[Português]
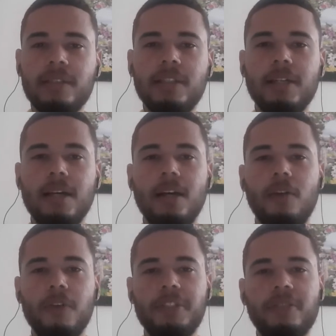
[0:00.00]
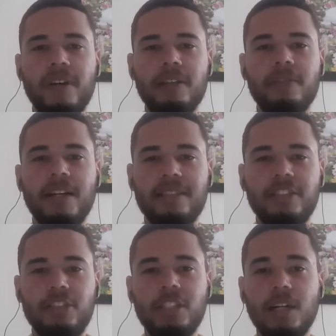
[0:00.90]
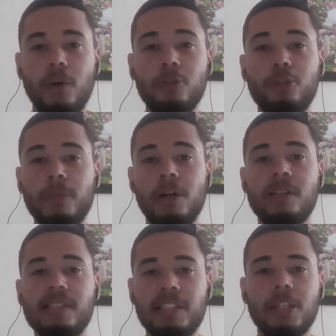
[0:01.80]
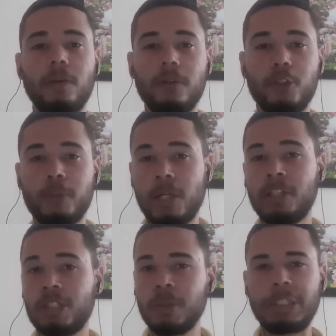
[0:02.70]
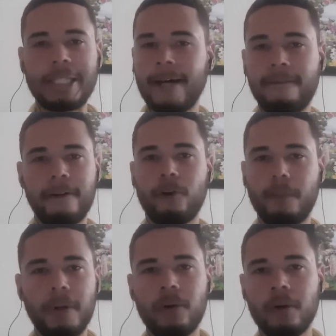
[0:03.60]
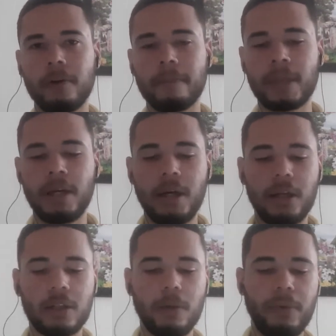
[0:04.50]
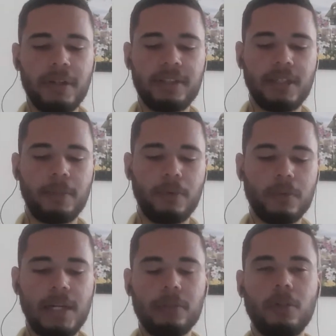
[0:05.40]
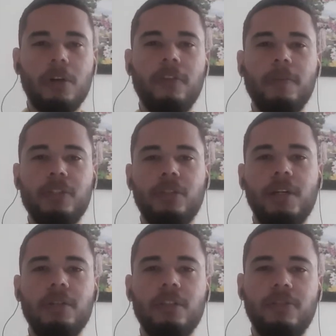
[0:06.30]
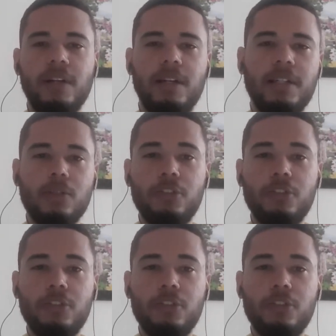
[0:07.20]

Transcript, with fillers: ali. Você vai assistir aonde os melhores estão, e os melhores não estavam na Copa Ouro. Então, por exemplo, um dado que eu havia mencionado que falaria do